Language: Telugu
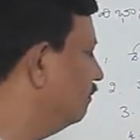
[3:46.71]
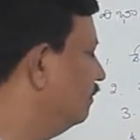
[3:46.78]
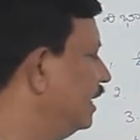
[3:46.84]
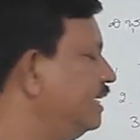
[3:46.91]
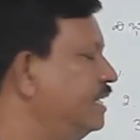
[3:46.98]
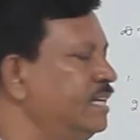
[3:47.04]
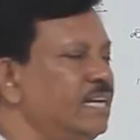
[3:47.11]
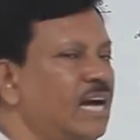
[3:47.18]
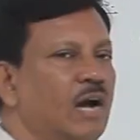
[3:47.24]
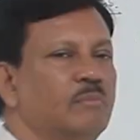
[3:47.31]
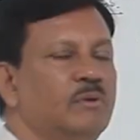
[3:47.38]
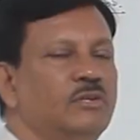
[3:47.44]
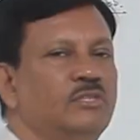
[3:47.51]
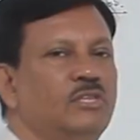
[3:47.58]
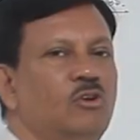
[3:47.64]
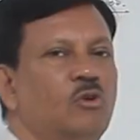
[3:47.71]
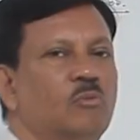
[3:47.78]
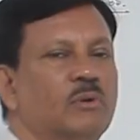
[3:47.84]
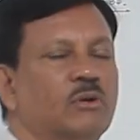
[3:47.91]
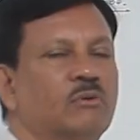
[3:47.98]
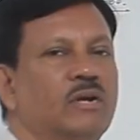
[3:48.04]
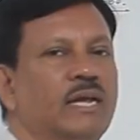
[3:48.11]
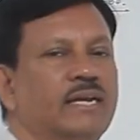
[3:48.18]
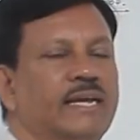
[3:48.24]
వీటి అభివృద్ధి లోపల కూడా